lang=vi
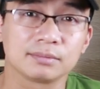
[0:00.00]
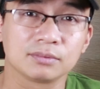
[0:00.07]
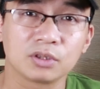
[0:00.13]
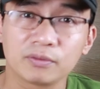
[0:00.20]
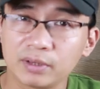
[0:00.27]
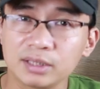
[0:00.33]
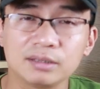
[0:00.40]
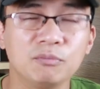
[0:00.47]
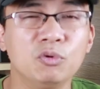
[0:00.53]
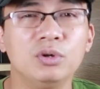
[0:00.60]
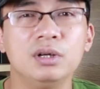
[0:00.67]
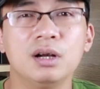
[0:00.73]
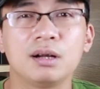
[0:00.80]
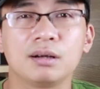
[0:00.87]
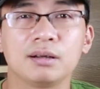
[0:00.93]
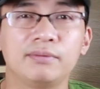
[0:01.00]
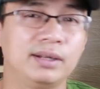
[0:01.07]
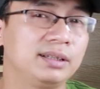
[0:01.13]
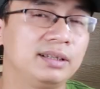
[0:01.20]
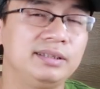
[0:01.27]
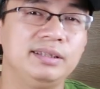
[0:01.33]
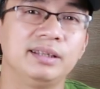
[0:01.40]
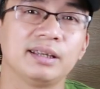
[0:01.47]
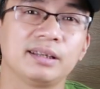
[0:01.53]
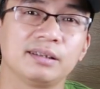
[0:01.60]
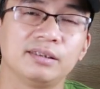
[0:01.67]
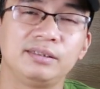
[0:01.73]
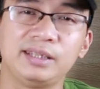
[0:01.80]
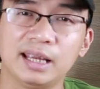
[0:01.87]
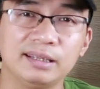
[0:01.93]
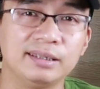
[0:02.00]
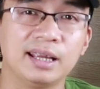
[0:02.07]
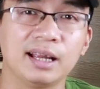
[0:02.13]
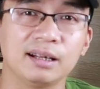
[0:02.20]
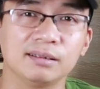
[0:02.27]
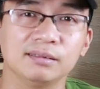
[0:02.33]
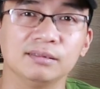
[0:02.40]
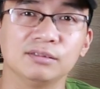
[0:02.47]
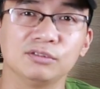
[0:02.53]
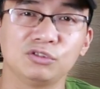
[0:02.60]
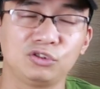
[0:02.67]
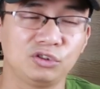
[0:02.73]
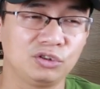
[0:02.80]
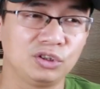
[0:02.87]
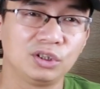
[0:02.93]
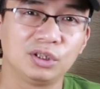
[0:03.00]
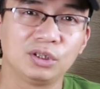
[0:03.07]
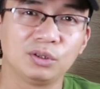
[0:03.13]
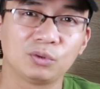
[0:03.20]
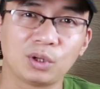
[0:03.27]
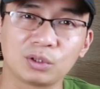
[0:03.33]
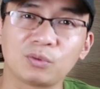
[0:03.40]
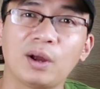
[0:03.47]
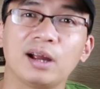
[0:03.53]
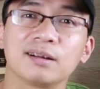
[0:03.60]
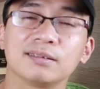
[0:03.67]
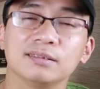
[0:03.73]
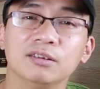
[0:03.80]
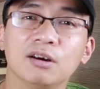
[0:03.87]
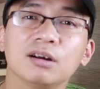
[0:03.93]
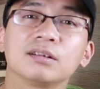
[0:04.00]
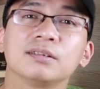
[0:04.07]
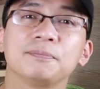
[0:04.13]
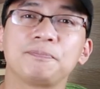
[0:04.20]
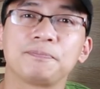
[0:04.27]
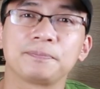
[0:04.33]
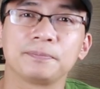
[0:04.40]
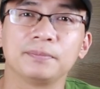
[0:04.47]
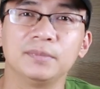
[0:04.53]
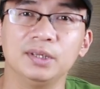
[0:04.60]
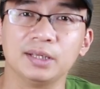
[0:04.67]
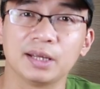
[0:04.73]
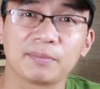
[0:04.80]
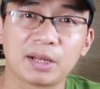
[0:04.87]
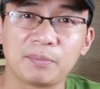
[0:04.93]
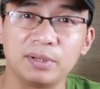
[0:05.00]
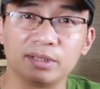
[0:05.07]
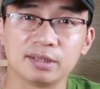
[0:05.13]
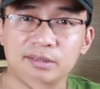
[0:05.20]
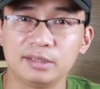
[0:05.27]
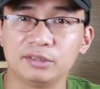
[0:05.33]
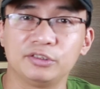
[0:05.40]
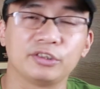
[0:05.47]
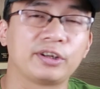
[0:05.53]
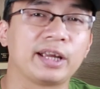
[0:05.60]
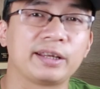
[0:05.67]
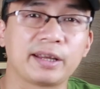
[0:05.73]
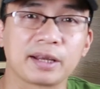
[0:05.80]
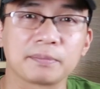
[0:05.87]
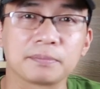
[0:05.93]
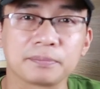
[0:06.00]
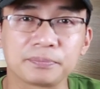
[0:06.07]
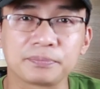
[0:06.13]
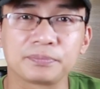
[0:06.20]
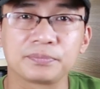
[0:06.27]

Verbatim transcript: nó vẫn mùi hương nó vẫn cứ như thế, nó nhẹ nhàng, nó thoang thoảng đó. Thì ngày hôm nay mình sẽ giới thiệu cho các anh em